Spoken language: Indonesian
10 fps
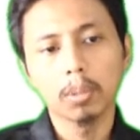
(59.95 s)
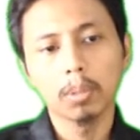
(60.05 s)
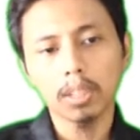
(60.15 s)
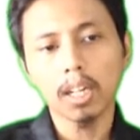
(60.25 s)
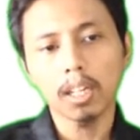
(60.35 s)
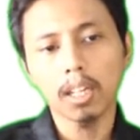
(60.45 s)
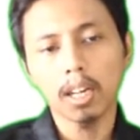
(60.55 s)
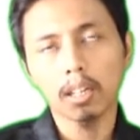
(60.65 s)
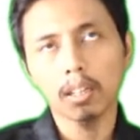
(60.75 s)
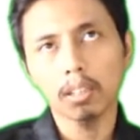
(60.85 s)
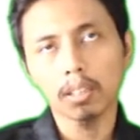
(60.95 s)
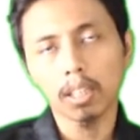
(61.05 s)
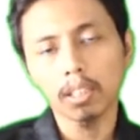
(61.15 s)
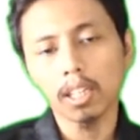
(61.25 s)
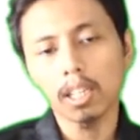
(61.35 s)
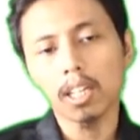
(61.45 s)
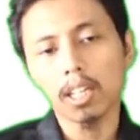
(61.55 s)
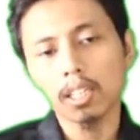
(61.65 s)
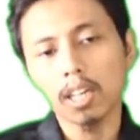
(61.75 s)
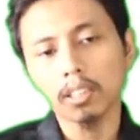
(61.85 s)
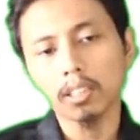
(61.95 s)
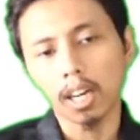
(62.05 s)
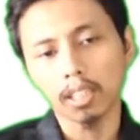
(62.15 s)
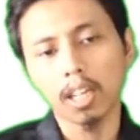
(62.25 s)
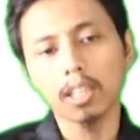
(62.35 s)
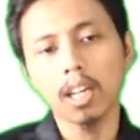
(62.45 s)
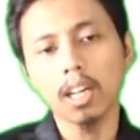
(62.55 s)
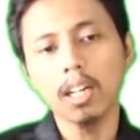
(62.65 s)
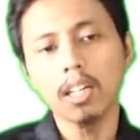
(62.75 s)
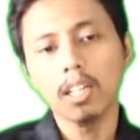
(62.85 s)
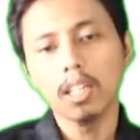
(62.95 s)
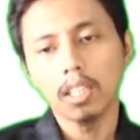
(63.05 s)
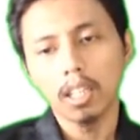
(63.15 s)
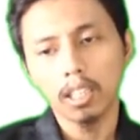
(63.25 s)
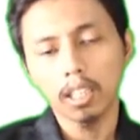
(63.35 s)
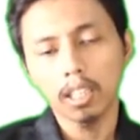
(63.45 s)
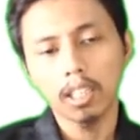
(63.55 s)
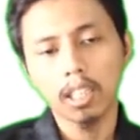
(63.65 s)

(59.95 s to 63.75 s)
besar yang terdiri dari gas raksasa. Ini terdiri